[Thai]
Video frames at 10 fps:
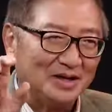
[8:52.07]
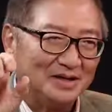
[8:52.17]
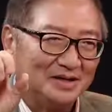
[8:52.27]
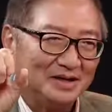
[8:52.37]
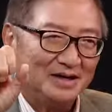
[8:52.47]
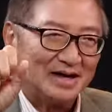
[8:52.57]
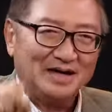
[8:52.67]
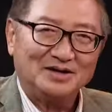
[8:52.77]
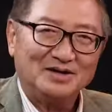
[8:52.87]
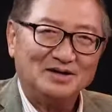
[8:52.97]
นั้นใคร
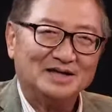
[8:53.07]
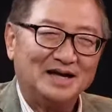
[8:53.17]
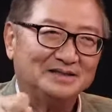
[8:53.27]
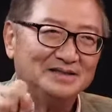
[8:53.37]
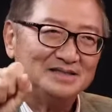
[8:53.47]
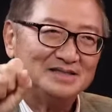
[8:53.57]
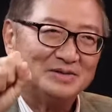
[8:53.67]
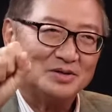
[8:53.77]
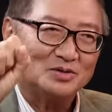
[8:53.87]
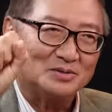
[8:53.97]
ก็แล้วแต่ที่จะ
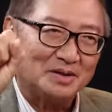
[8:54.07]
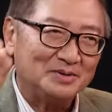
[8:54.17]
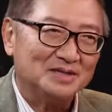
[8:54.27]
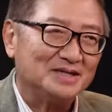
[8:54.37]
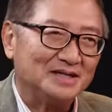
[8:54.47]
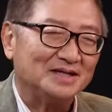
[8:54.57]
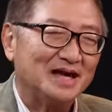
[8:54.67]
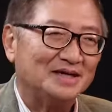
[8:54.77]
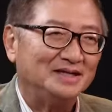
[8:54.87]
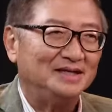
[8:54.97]
มารวมกันเพื่อเจต
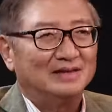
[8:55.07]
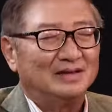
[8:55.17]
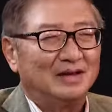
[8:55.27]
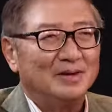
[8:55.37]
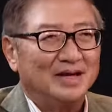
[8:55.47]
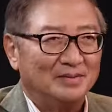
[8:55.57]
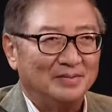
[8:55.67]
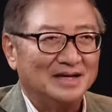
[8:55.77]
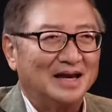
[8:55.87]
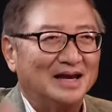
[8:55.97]
นานี้ เราไม่
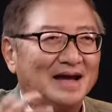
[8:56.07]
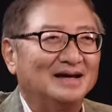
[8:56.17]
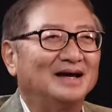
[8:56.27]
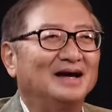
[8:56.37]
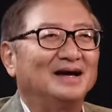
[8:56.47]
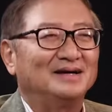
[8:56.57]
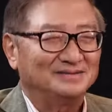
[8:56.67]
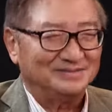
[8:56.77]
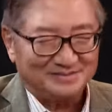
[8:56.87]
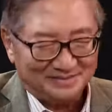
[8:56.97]
ไม่ดัดหลังนะฮะ
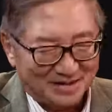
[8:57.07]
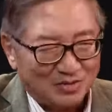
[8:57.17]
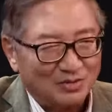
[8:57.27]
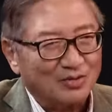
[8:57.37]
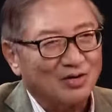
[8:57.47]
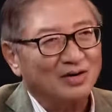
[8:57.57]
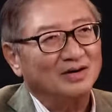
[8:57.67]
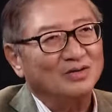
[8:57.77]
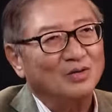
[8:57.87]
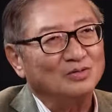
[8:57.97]
เราก็
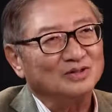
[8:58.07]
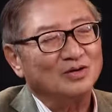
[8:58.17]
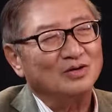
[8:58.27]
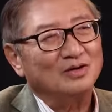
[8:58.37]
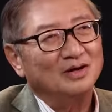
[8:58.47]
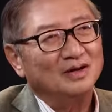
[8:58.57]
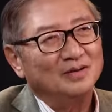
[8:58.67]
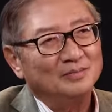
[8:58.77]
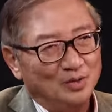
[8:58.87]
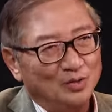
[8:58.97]
คงจะต้อง
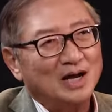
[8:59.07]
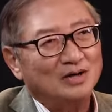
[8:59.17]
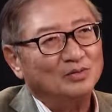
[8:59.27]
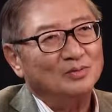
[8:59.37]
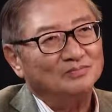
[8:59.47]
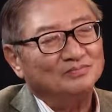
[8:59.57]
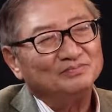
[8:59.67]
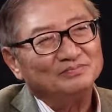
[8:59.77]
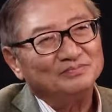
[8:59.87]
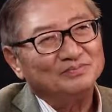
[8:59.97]
มีโอกาสร่วม
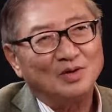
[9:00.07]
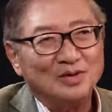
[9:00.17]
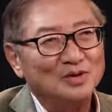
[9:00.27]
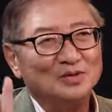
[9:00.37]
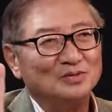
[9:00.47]
ผมไม่รู้